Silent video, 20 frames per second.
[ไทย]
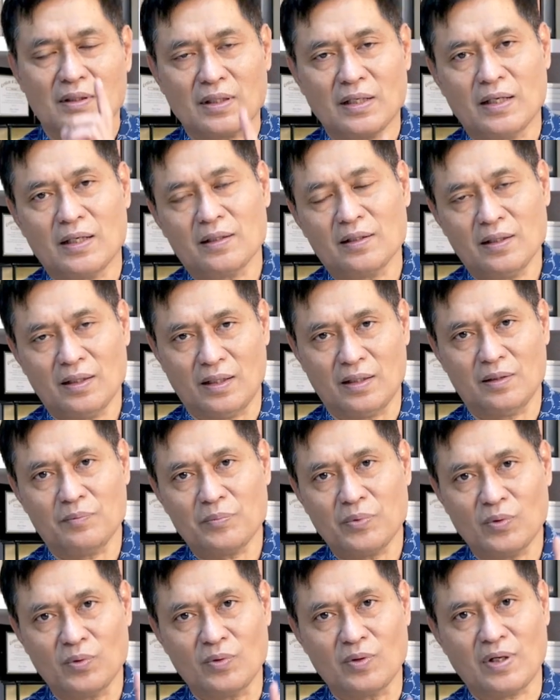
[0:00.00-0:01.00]
การหาลำ
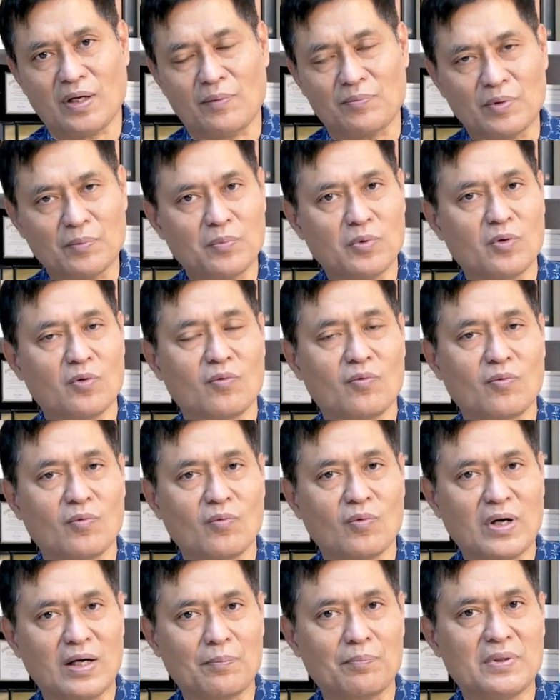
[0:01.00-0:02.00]
โพงขับลำโพง
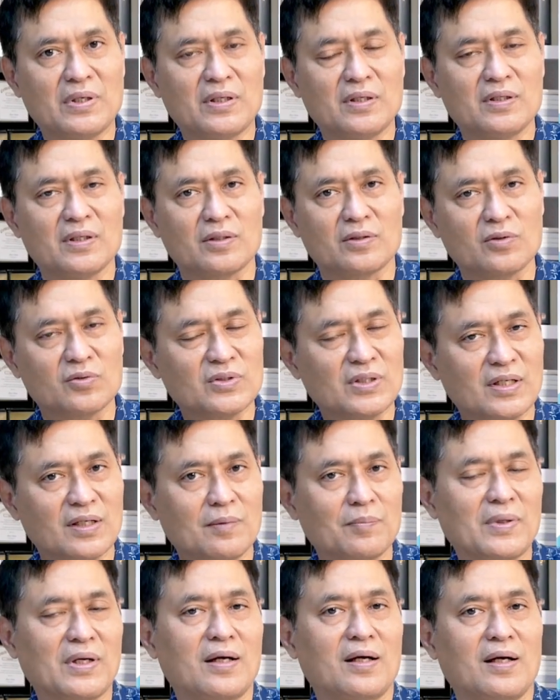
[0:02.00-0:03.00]
วางพื้นเนี่ยต้องใช้
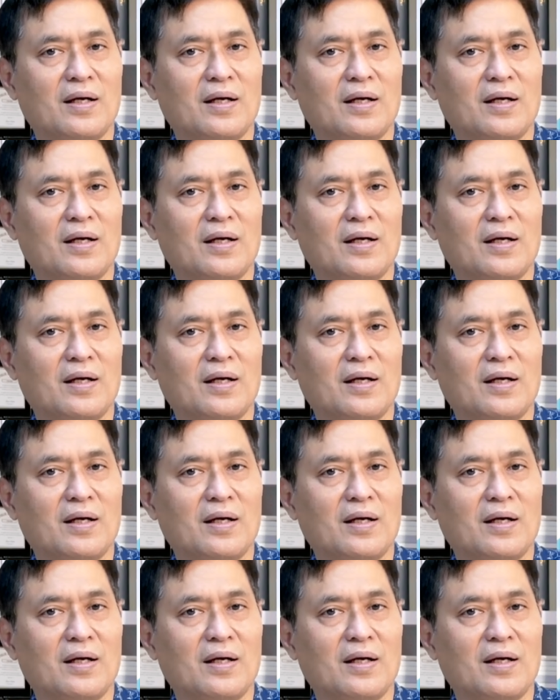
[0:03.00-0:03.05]
กำลัง